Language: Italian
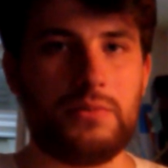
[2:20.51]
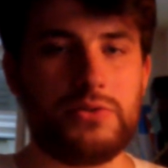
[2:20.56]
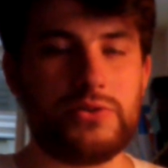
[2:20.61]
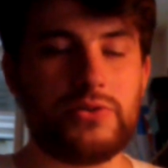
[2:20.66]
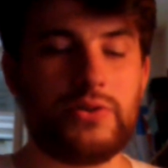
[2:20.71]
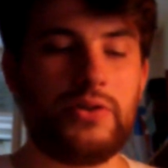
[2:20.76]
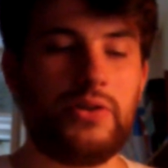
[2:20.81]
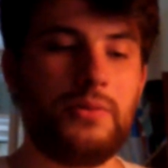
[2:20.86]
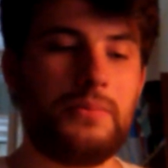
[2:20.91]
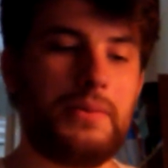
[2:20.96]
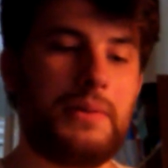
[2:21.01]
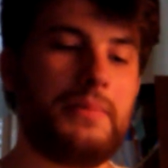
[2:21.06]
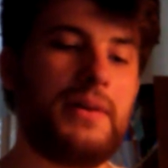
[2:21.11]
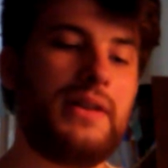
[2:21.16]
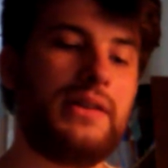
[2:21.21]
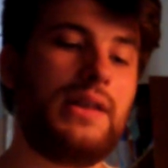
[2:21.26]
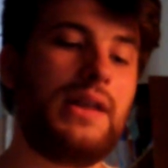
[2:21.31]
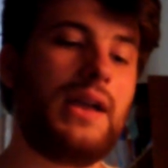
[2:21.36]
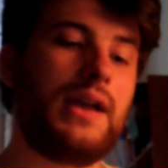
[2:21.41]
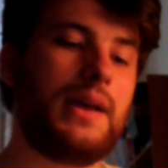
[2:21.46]
ho bisogno
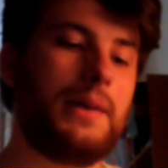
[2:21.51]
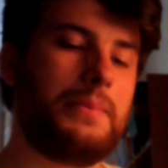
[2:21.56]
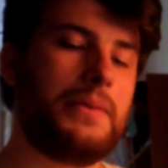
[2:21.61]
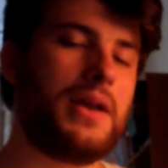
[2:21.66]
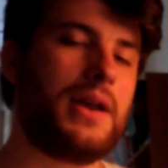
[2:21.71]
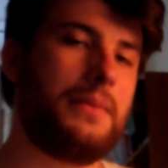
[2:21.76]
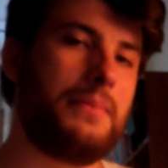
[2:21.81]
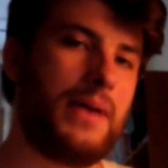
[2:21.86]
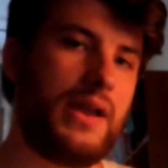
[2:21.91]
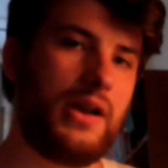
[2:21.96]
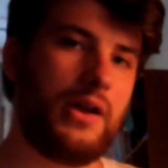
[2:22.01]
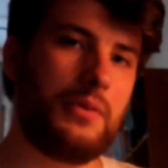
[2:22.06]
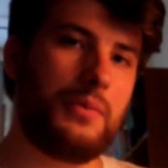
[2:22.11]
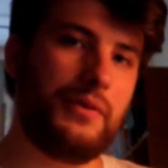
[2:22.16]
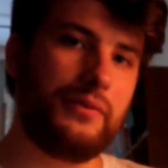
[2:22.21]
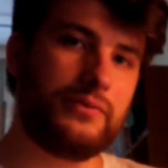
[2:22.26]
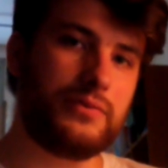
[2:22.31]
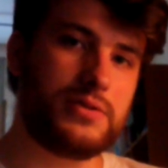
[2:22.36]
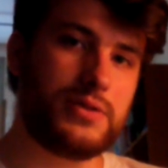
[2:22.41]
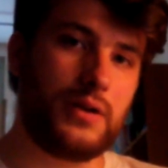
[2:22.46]
prima di capire bene
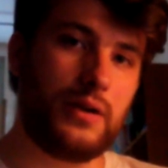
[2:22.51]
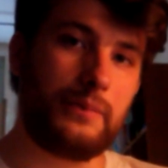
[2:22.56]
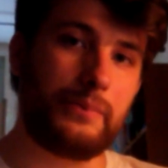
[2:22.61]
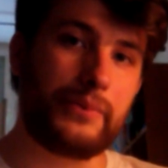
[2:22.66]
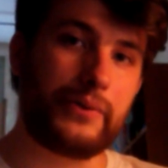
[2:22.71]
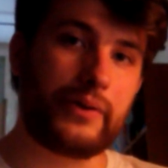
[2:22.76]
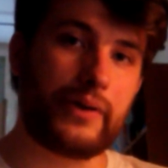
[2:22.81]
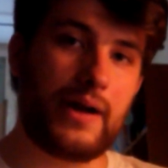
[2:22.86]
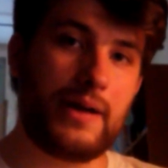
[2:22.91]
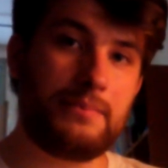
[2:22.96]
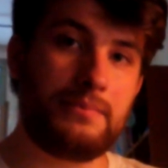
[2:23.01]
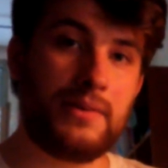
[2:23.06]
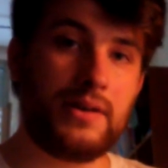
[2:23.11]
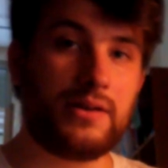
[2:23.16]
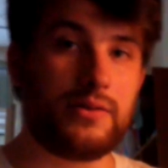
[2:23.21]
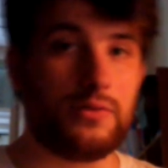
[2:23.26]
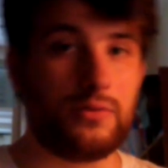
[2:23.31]
come funziona il programma